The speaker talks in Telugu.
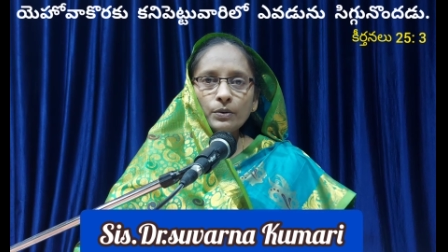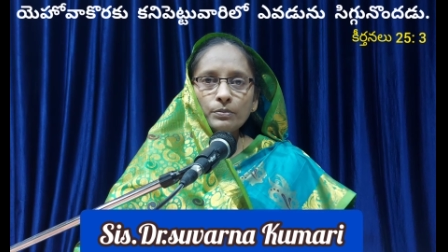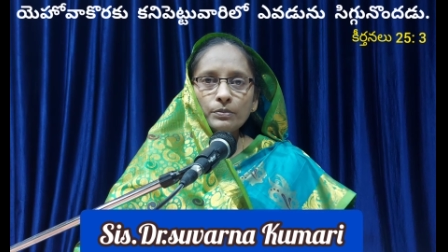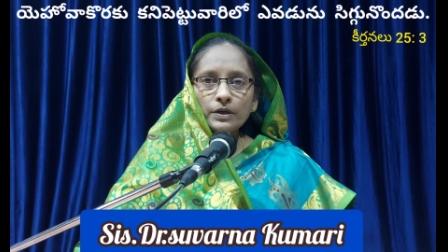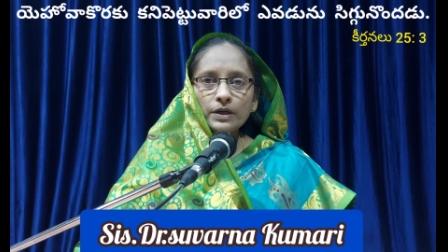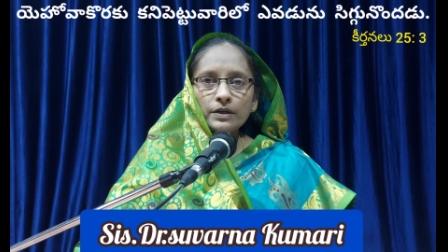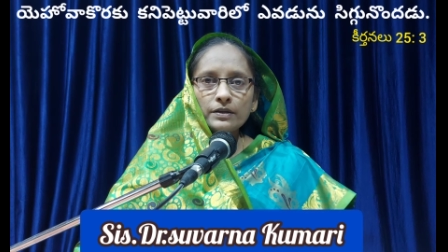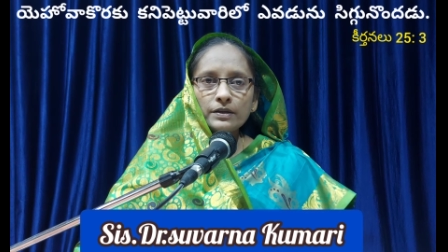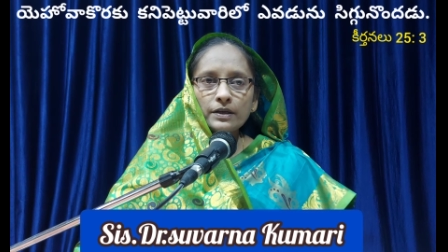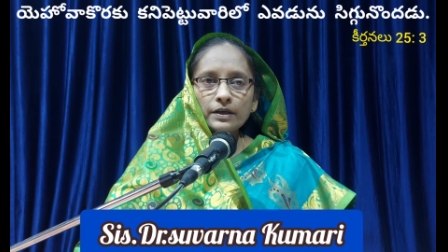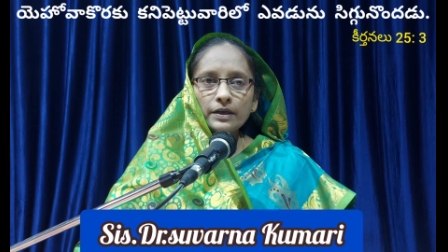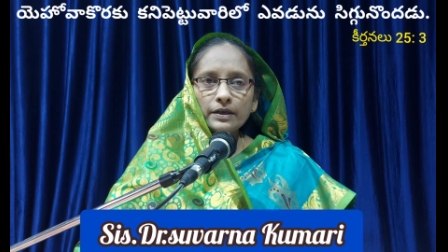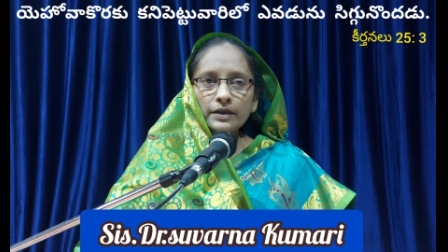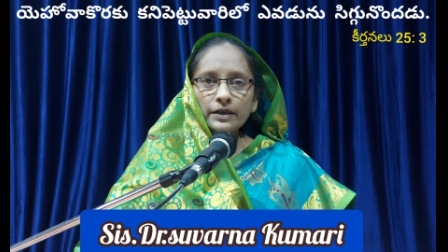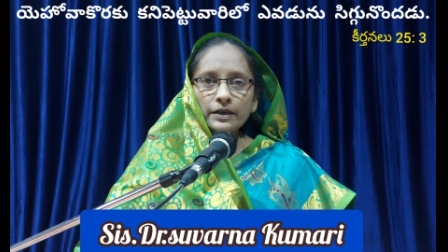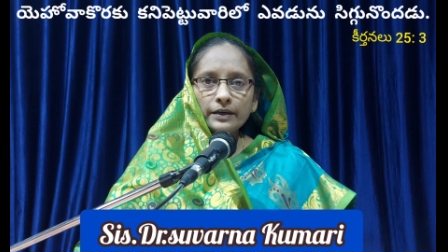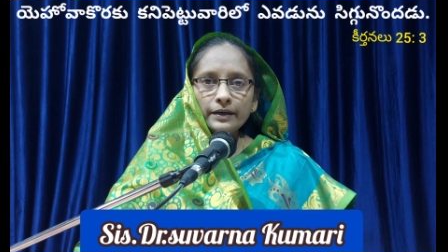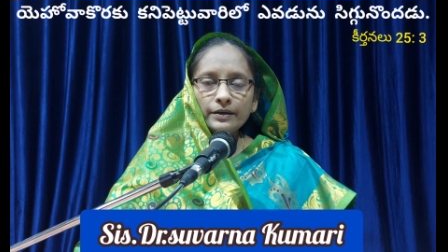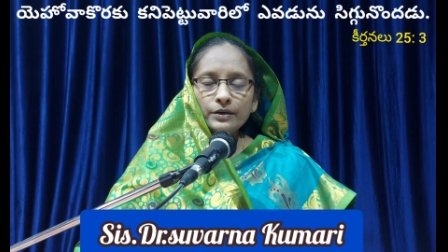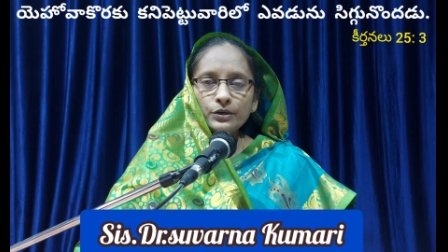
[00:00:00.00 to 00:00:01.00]
మీ
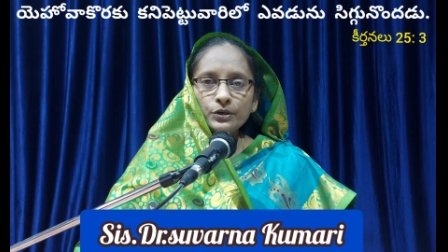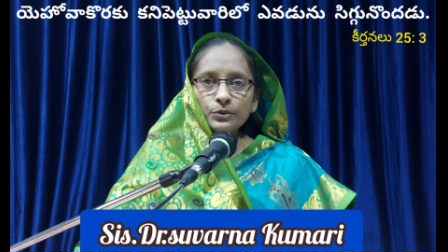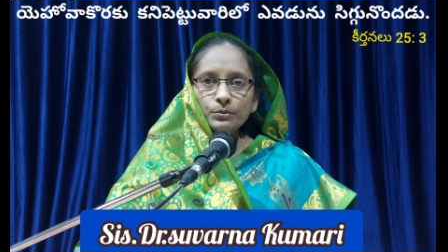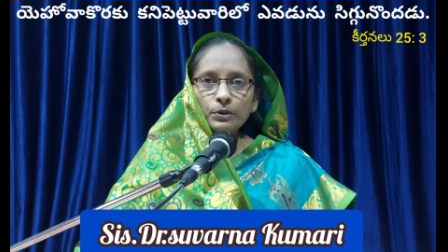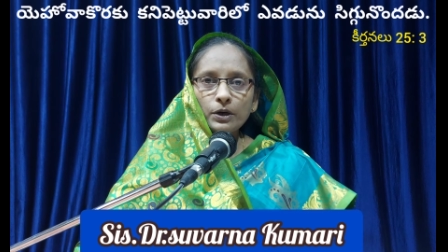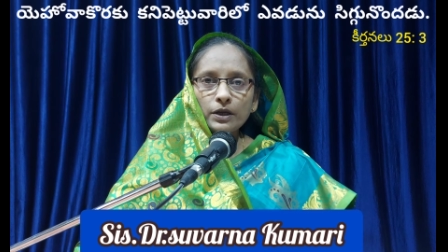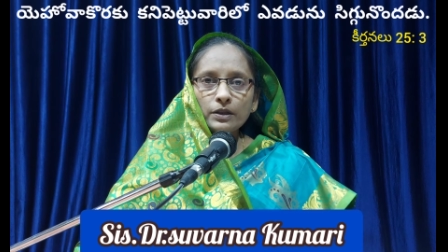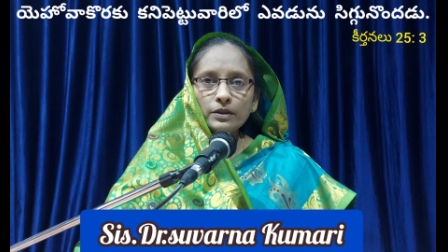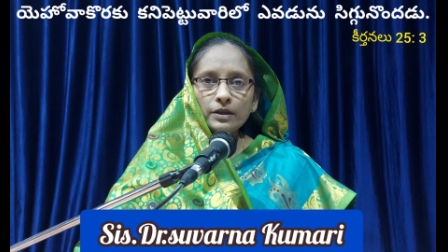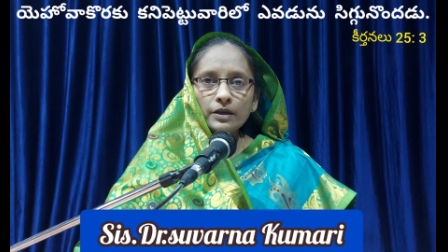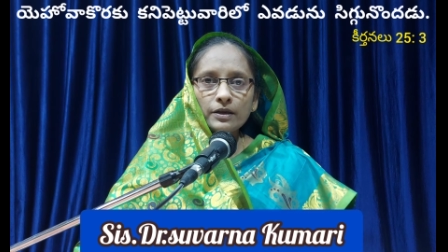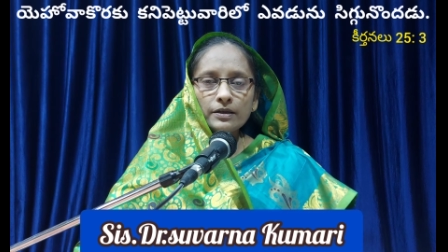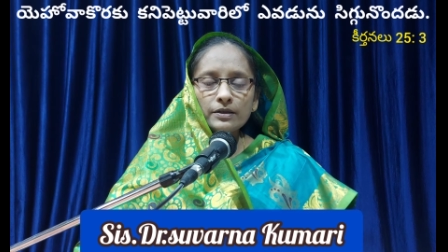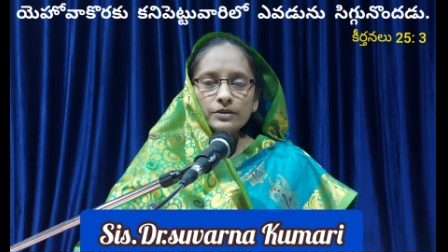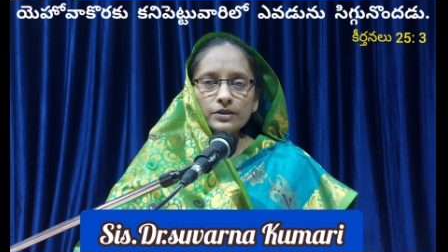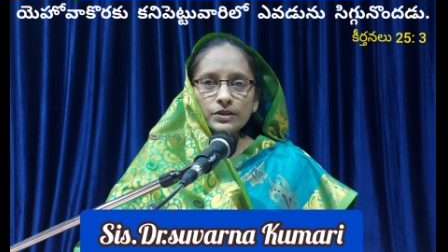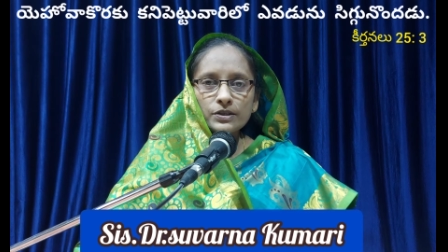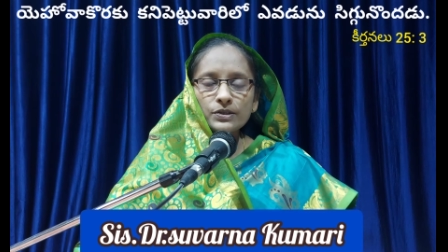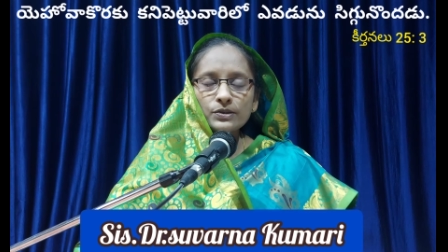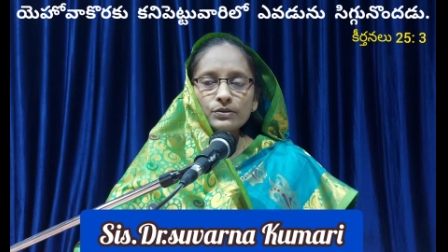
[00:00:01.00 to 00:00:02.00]
అందరికీ శుభాలు
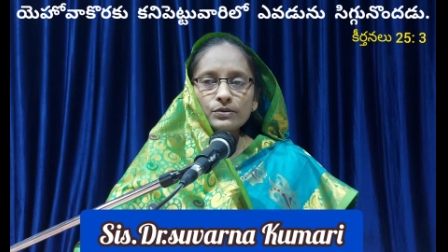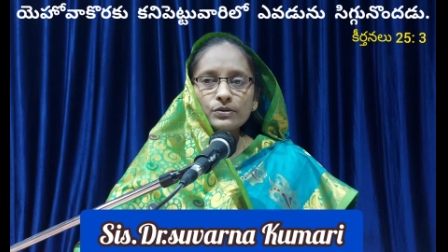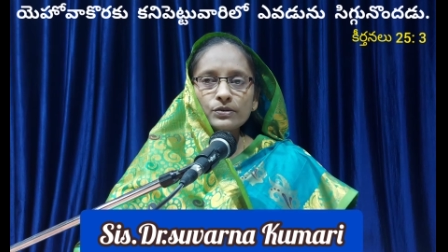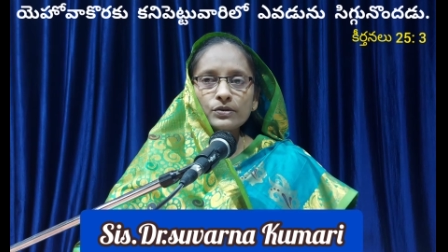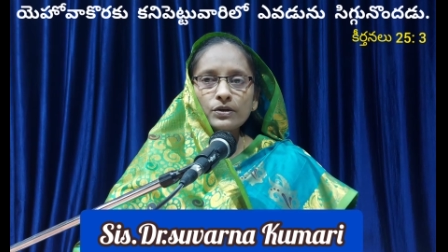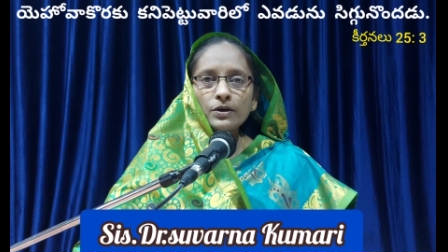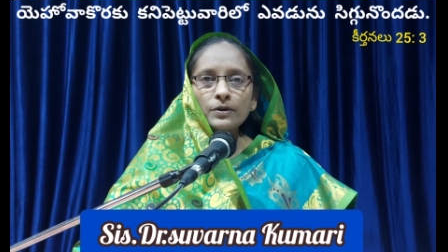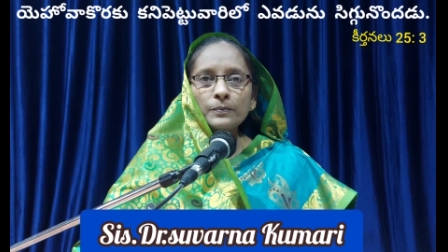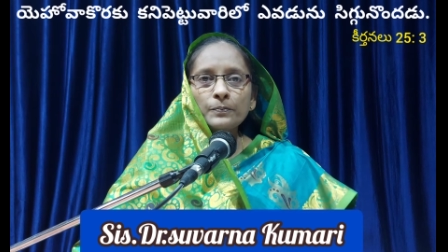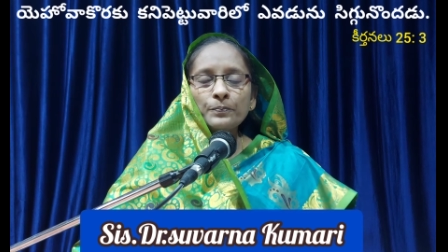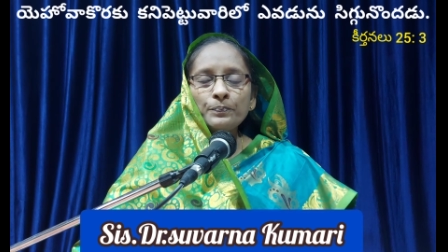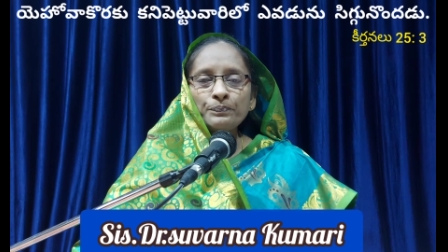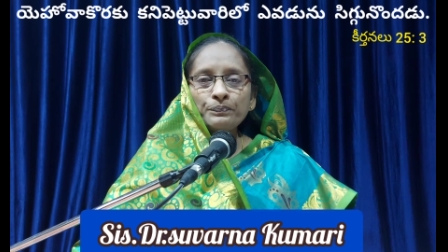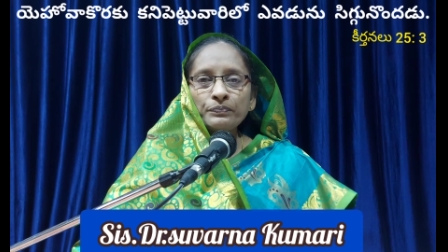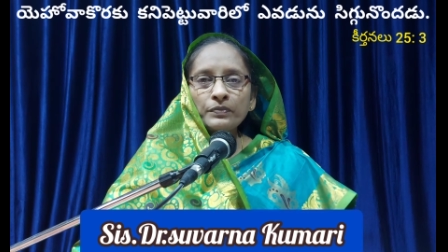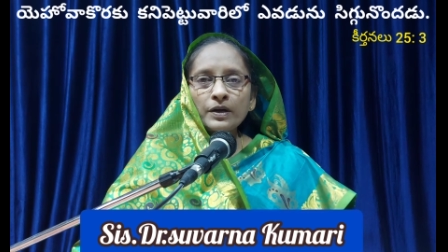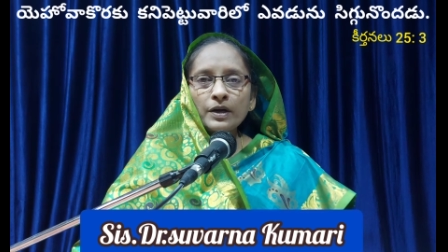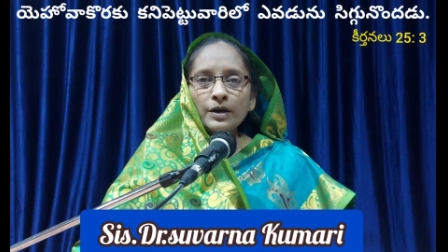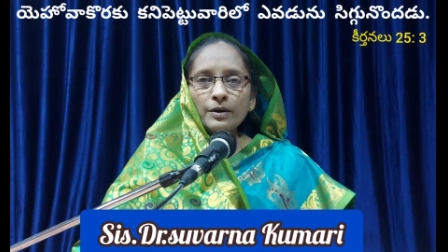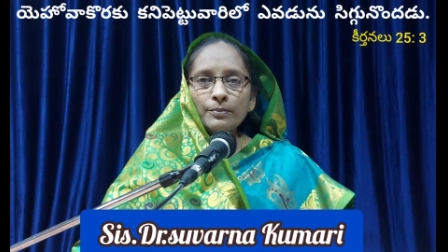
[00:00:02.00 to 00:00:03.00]
తెలియజేస్తుంటున్నాను
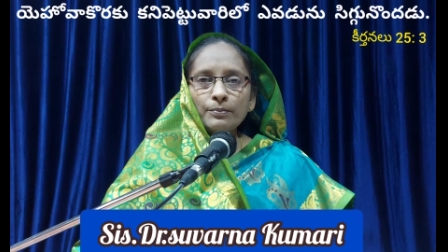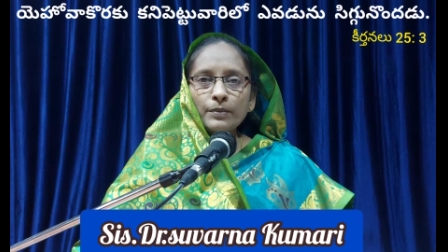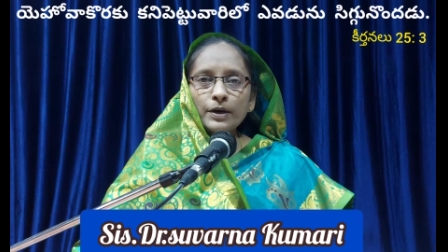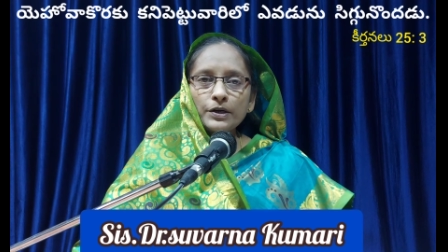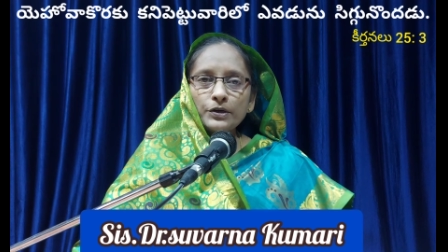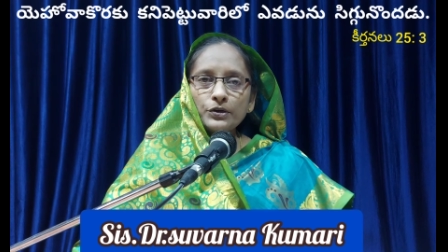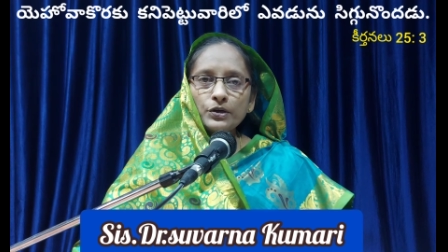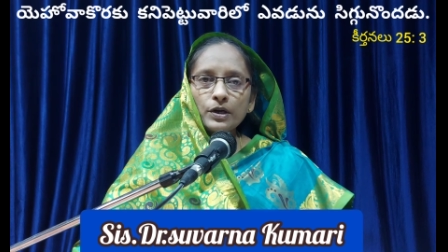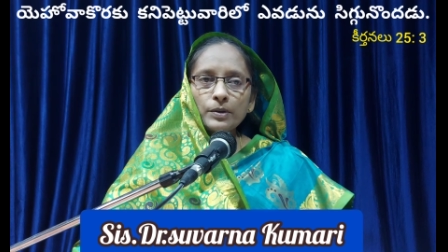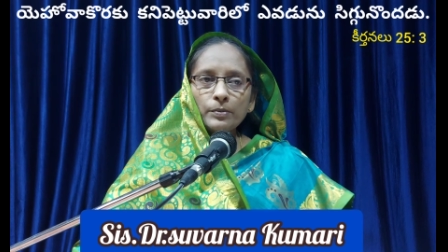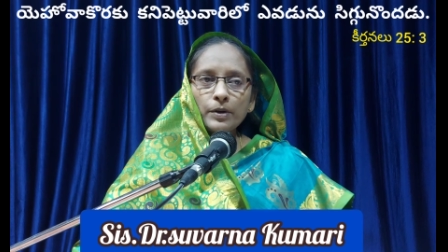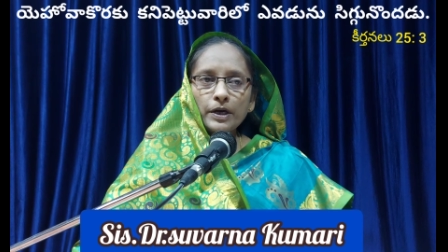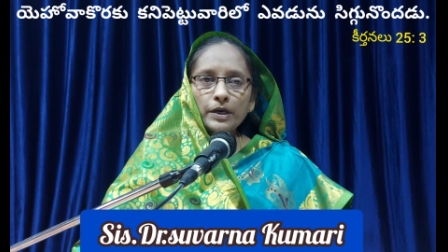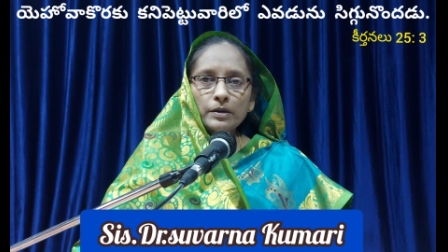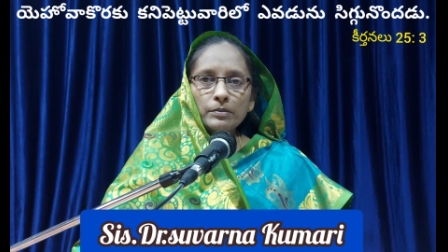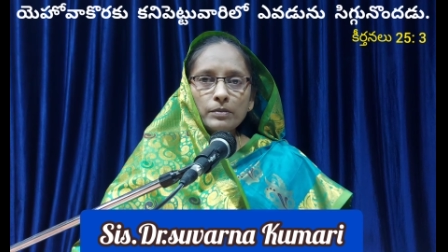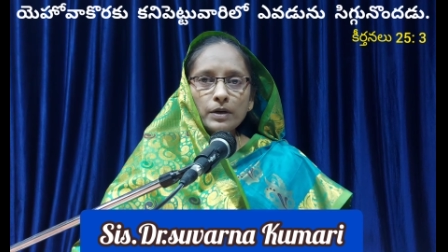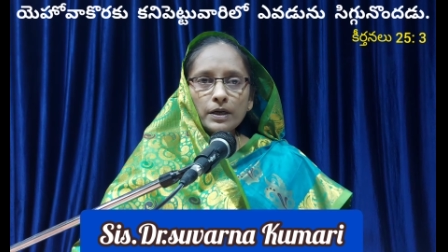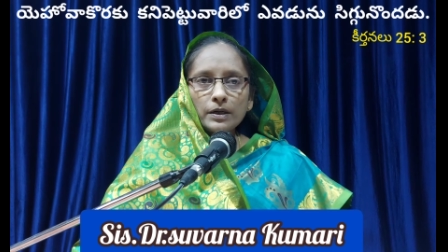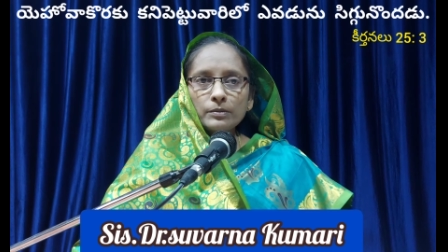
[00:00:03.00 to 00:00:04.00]

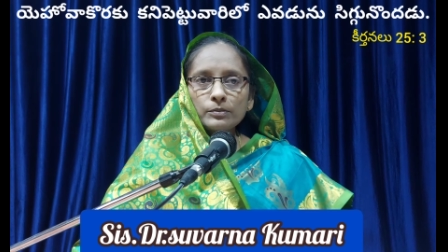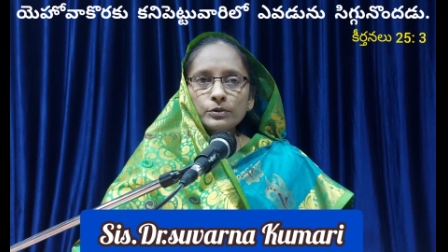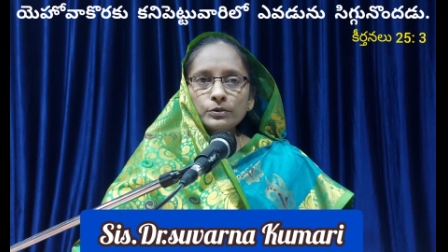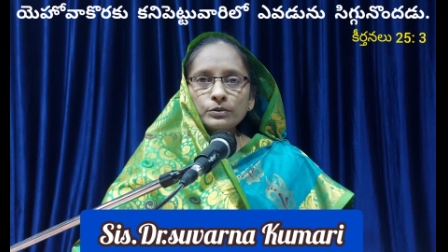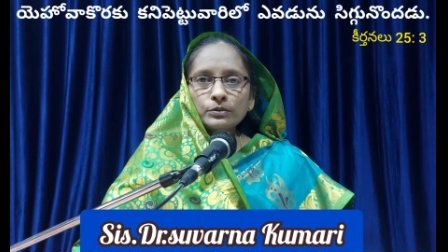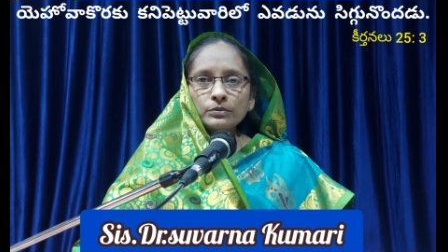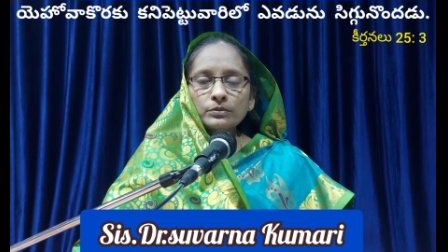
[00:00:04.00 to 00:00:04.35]
మనుషులమైన మనము